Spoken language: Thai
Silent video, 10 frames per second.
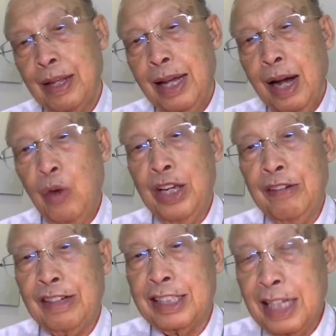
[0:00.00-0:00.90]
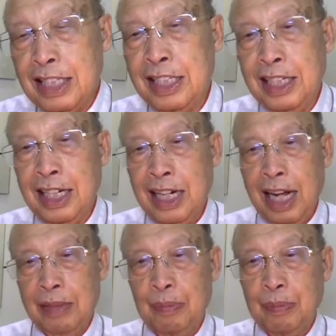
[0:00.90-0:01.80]
เอาเห็นว่าศักดิ์สิทธิ์ขนาด
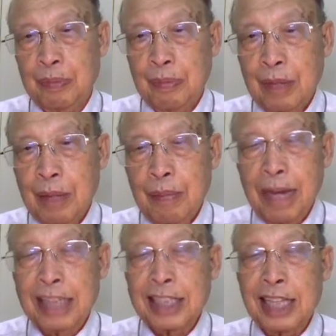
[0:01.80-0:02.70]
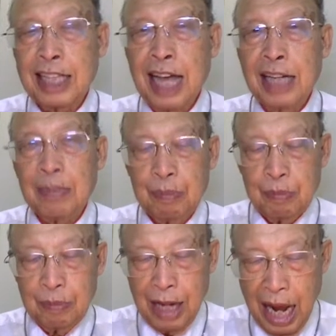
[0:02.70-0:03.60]
มารซาตาน
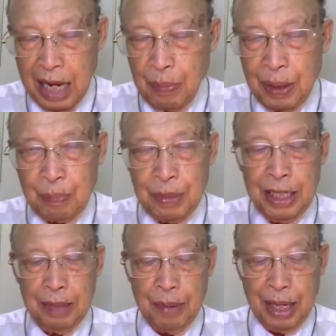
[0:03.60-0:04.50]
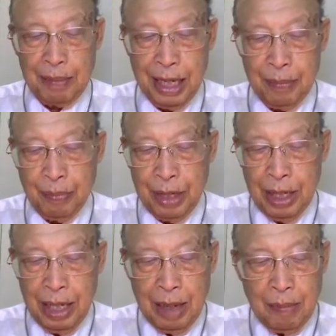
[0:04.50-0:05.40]
หลายพันปีผ่านมา
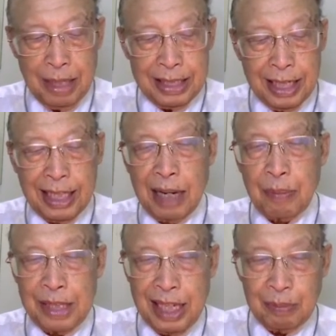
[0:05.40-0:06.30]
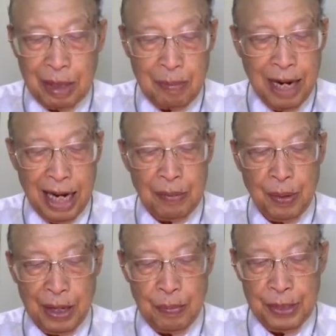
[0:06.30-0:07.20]
มารซาตาน พยายามทำลายพระ
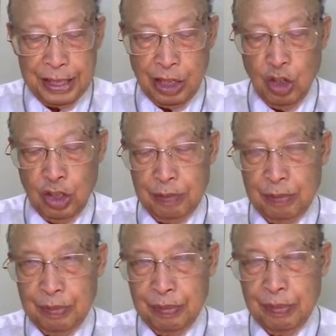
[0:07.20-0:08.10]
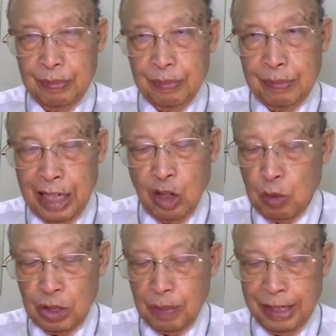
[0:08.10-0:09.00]
คัมภีร์ตลอด แต่ก็บ่
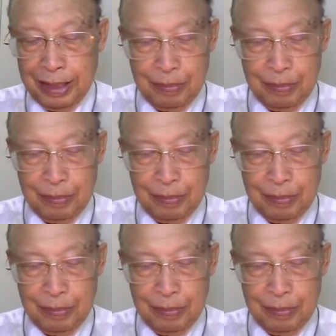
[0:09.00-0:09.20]
สำเร็จ